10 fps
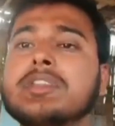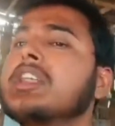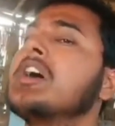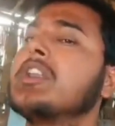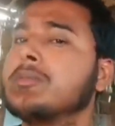
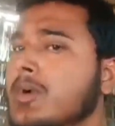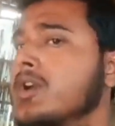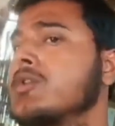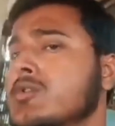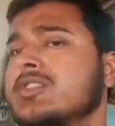तभी तो
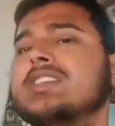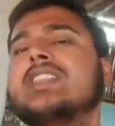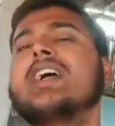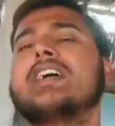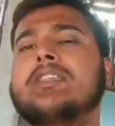अनपढ़ों
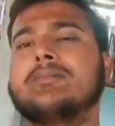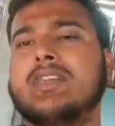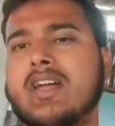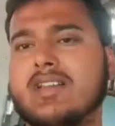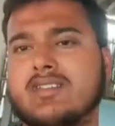को जिताएगा
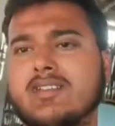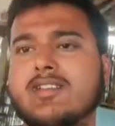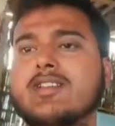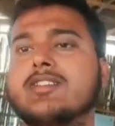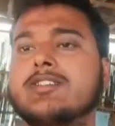ना बिहार
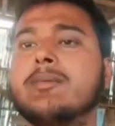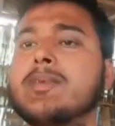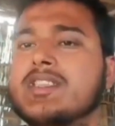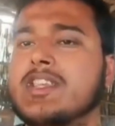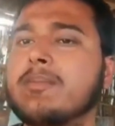
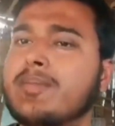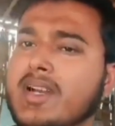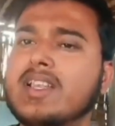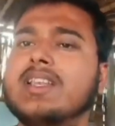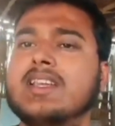जब
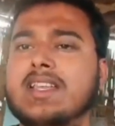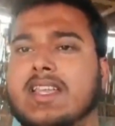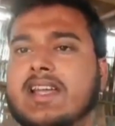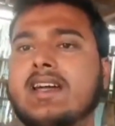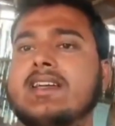बच्चा पढ़
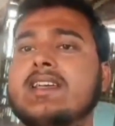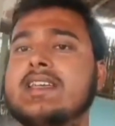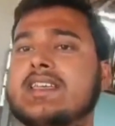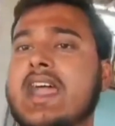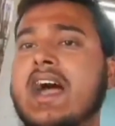लिख
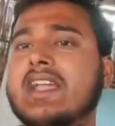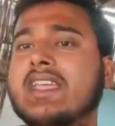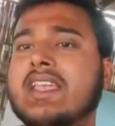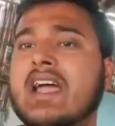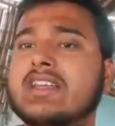लेगा
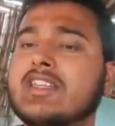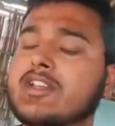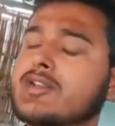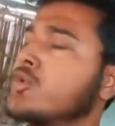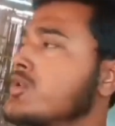यहाँ के
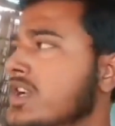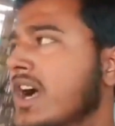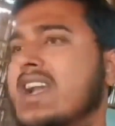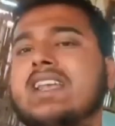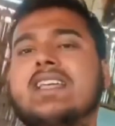नागरिक
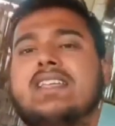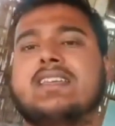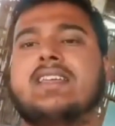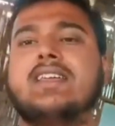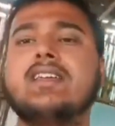रोजगार
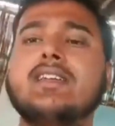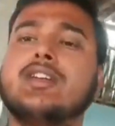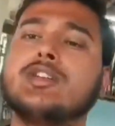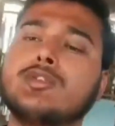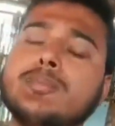ले लेंगे
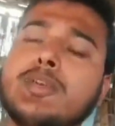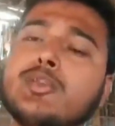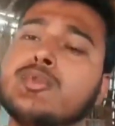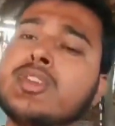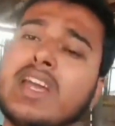
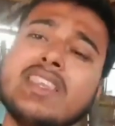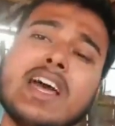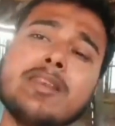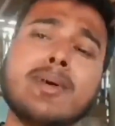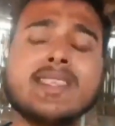तो फिर
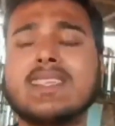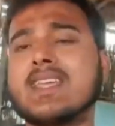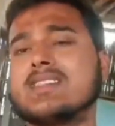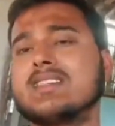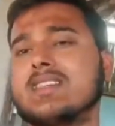उनका दाल
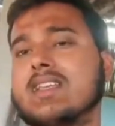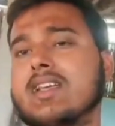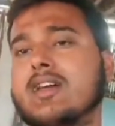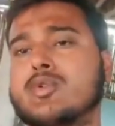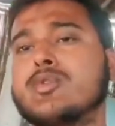भात कैसे
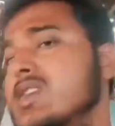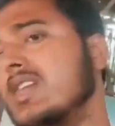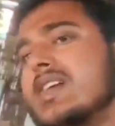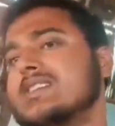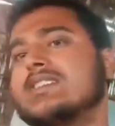चलेगा
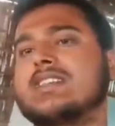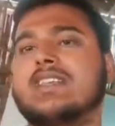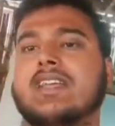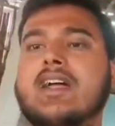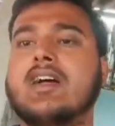रोटी
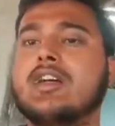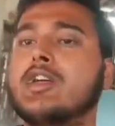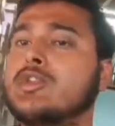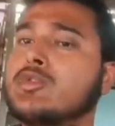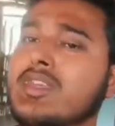कैसे चलेगा
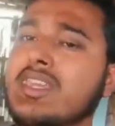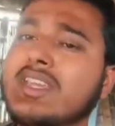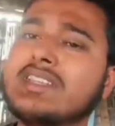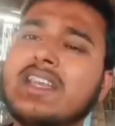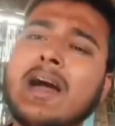
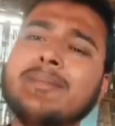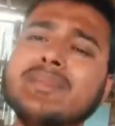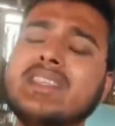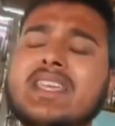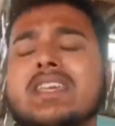तो
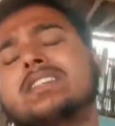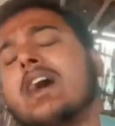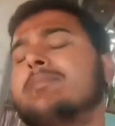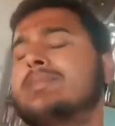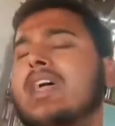एग्ज़ाम
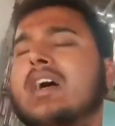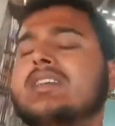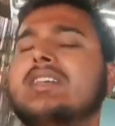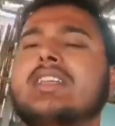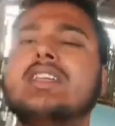एग्ज़ाम
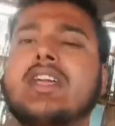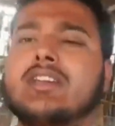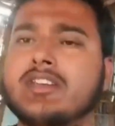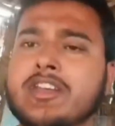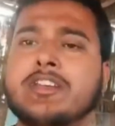था
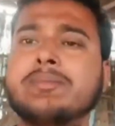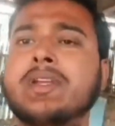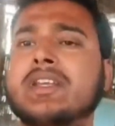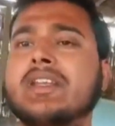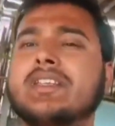ठीक है
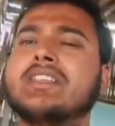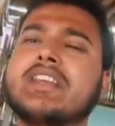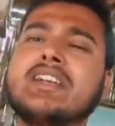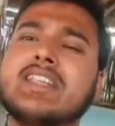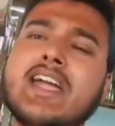डजेंट
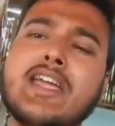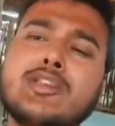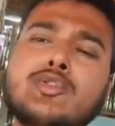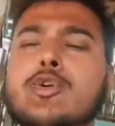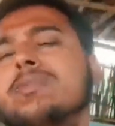मैटर रिजल्ट
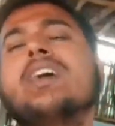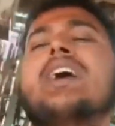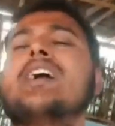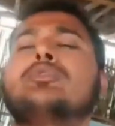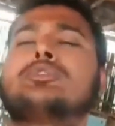आया
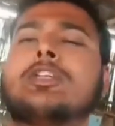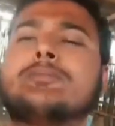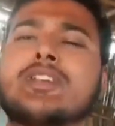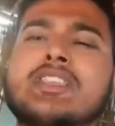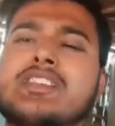जो भी आया
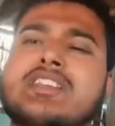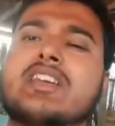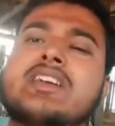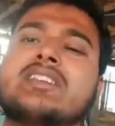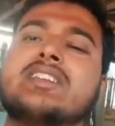उत्तर
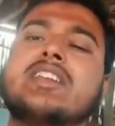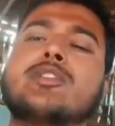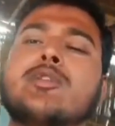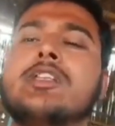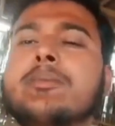प्रदेश के
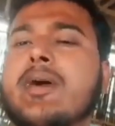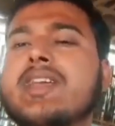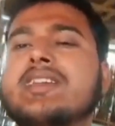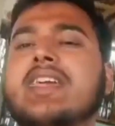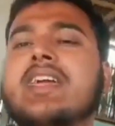कैंडिडेट
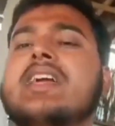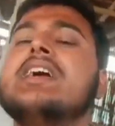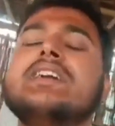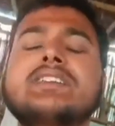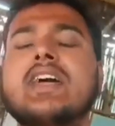क्वालिफाई
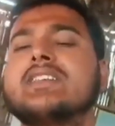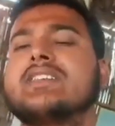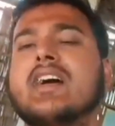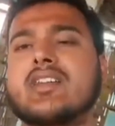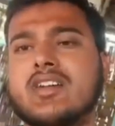किए
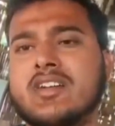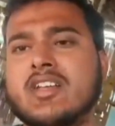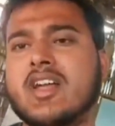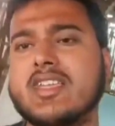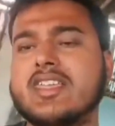या
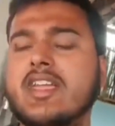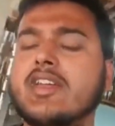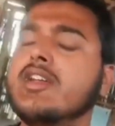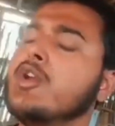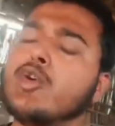झारखंड का
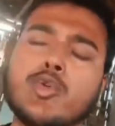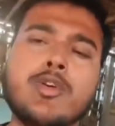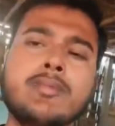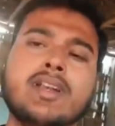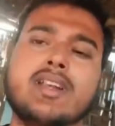किए
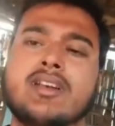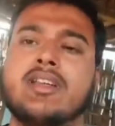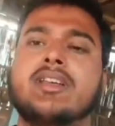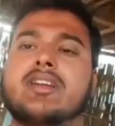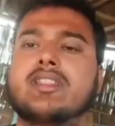कोई
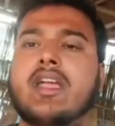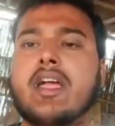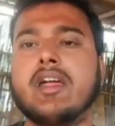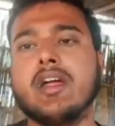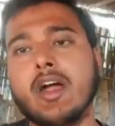मैटर नहीं
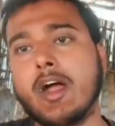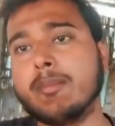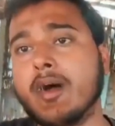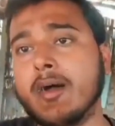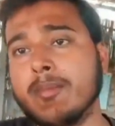करता है
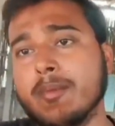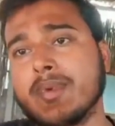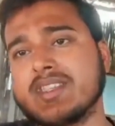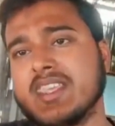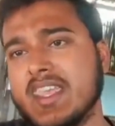अब
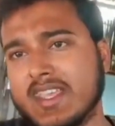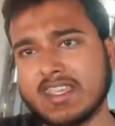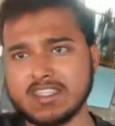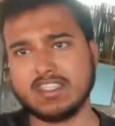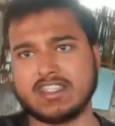हमें बस
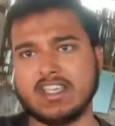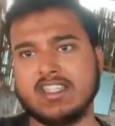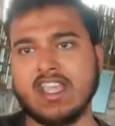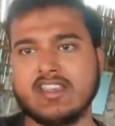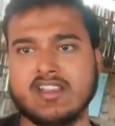एक ही
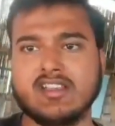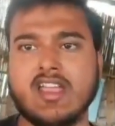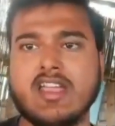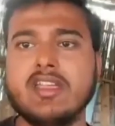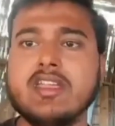चीज़ का ध्यान
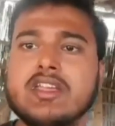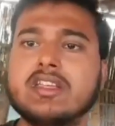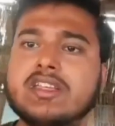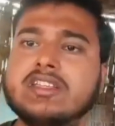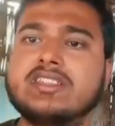रखना है
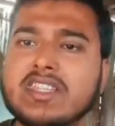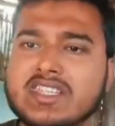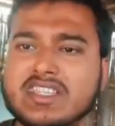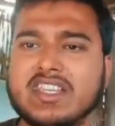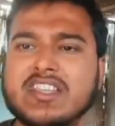कि
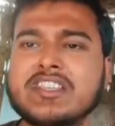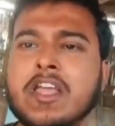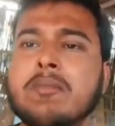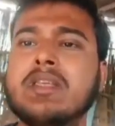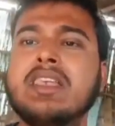जिस
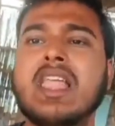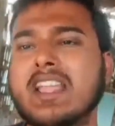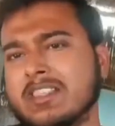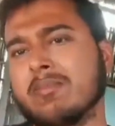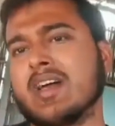तरह से हमें
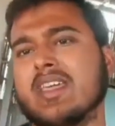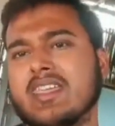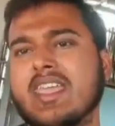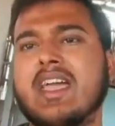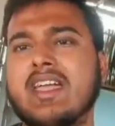लात
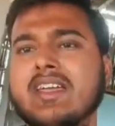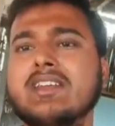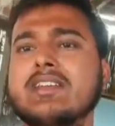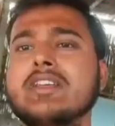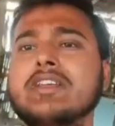मारा गया
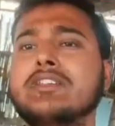है